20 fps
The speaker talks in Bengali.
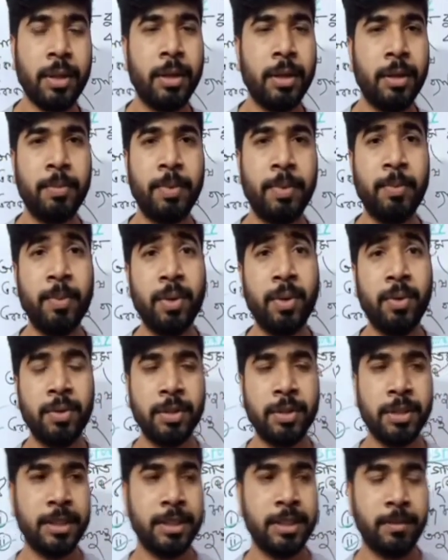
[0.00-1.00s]
বিভিন্ন
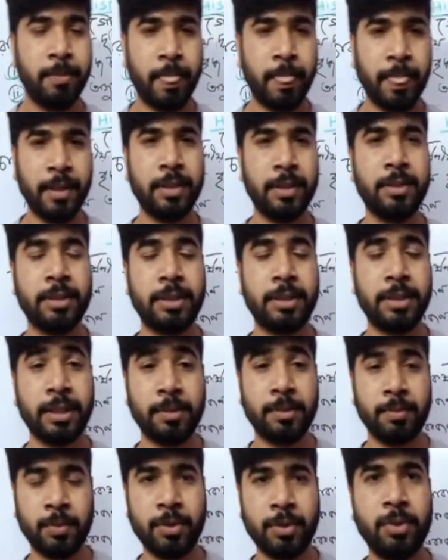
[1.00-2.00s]

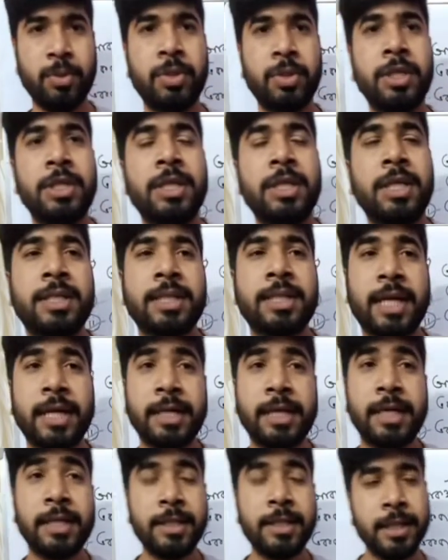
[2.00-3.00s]
জ্যোতিষীরা চারটা
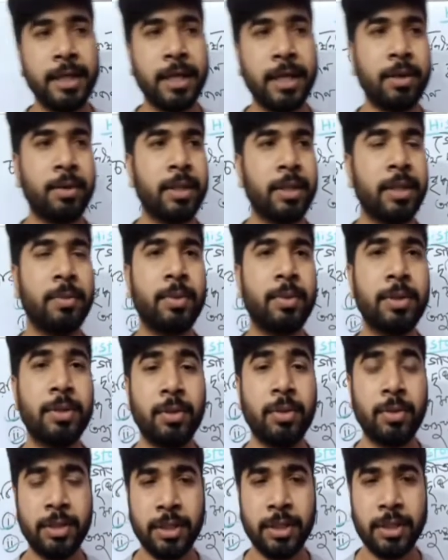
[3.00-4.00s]
দিকের কথা বলেছিল
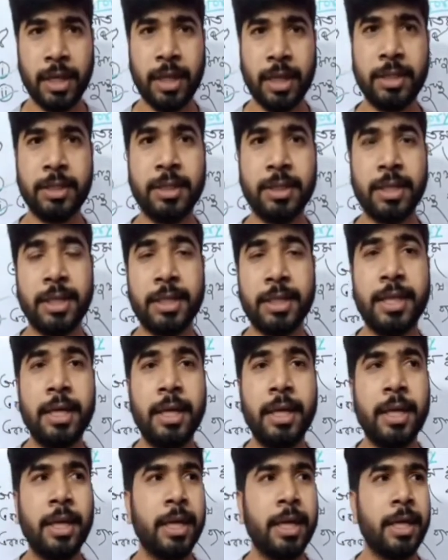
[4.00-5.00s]
যে তার কাছে
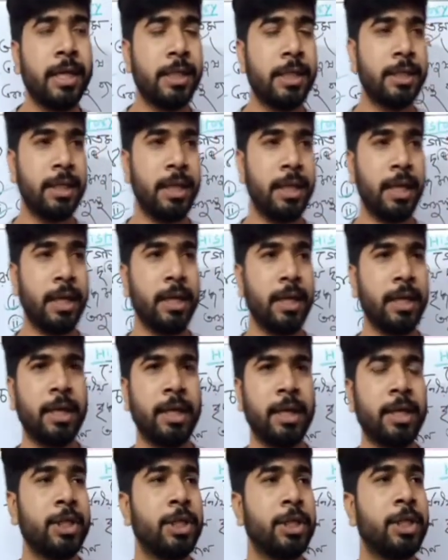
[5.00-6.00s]
যে
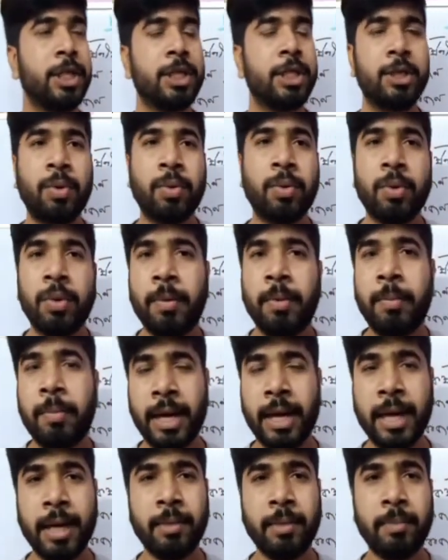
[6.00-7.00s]
সে যেন কোনো
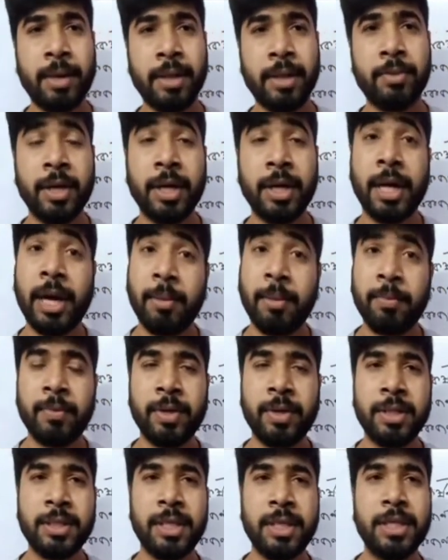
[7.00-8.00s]
মায়ের বাঁধরে না পড়ে
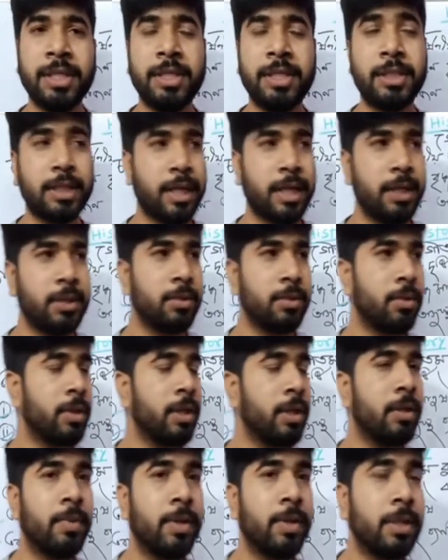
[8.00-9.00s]
যায় তার জন্য কি
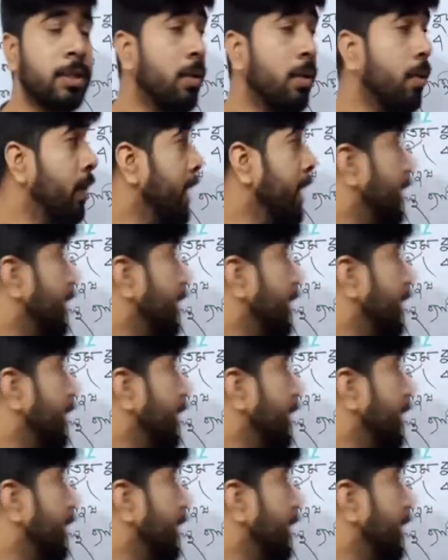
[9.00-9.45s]
করেছিল এই